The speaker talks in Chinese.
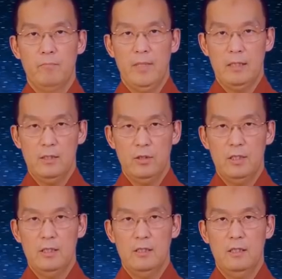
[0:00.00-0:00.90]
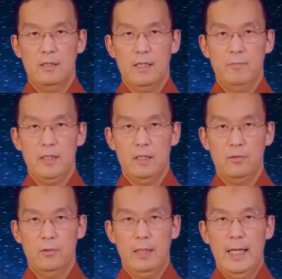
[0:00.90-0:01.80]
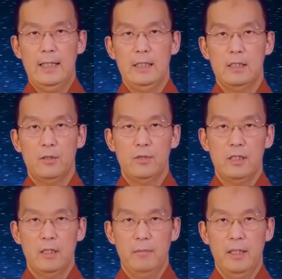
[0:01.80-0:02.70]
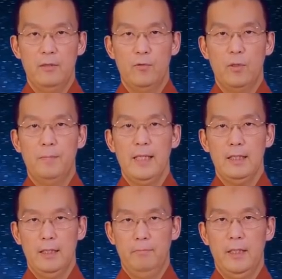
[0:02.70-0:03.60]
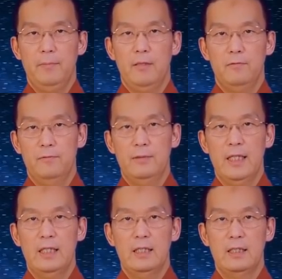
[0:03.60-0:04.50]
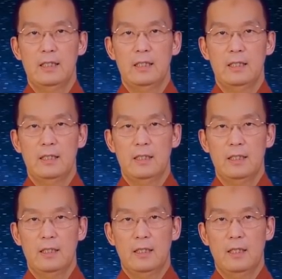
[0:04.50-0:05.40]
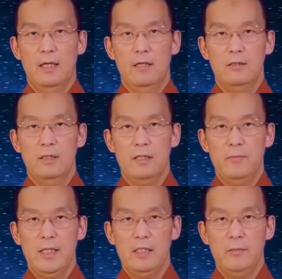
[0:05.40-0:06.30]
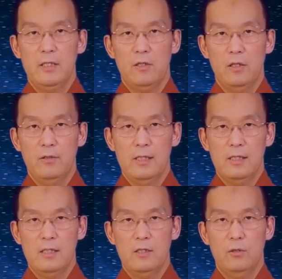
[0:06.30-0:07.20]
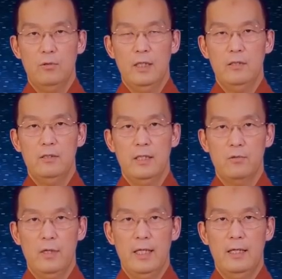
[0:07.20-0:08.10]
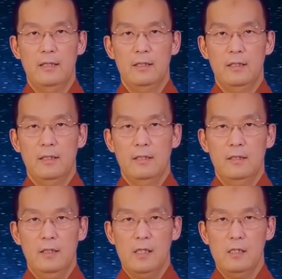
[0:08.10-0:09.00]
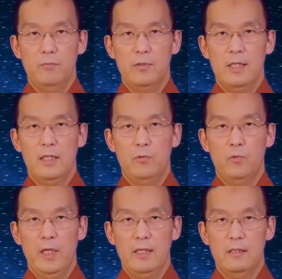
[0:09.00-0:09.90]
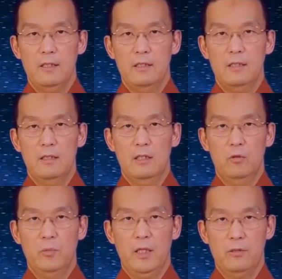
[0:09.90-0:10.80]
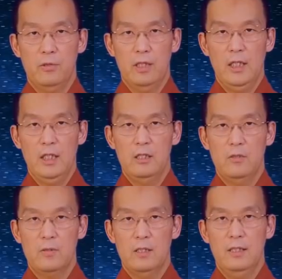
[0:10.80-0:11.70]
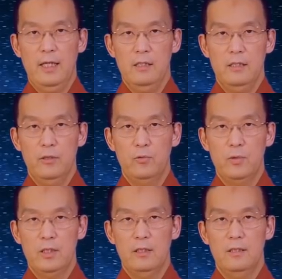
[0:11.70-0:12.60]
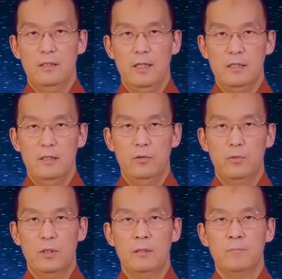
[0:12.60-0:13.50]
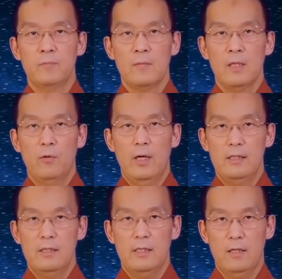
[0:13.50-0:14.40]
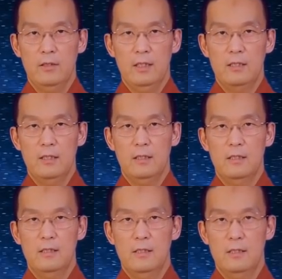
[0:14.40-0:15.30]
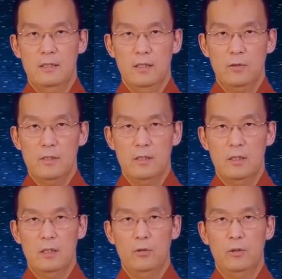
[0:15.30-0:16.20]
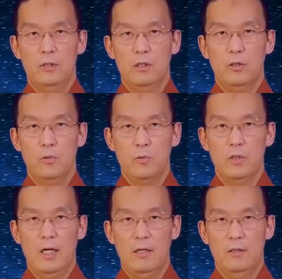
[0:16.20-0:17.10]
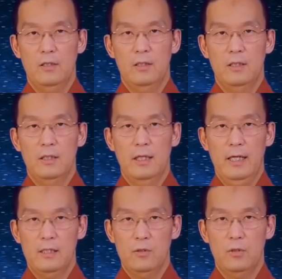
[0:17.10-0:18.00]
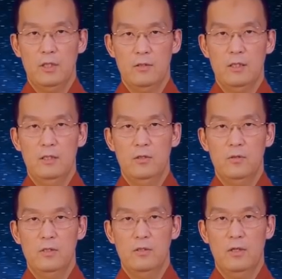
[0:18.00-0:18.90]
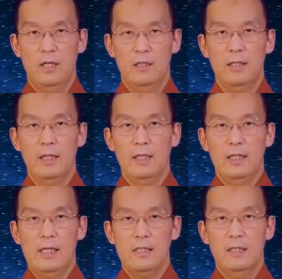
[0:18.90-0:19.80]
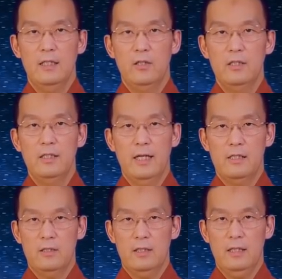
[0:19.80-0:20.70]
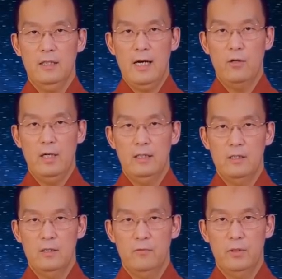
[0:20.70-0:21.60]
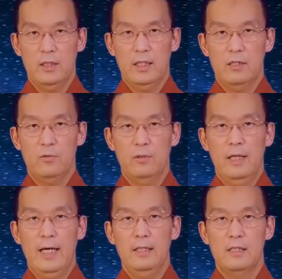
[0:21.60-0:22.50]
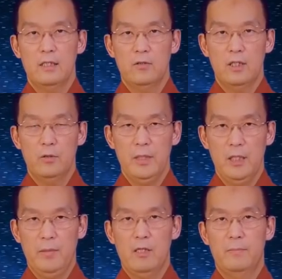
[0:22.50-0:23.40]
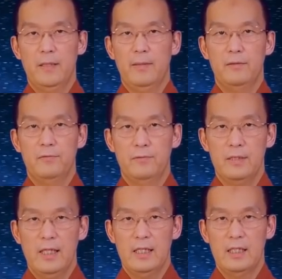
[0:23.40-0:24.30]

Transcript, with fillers: 马上就跟这个小沙弥讲说：“来，你走我前面，我帮你背包袱。”这样。好，小沙弥在前面走了一段时间之后，突然又想说：“哎呀，那个大圣菩萨要无量劫舍头目脑髓利益众生，难行苦行，嗯，太辛苦了。我还是早一点这个自己解脱死生轮回的痛苦就好了。” 还是做小圣的修行就好了。他这个念头一起来的时候，他那阿罗汉的师父又跟他说：“来，你走我后面，你帮我背包袱。”这样，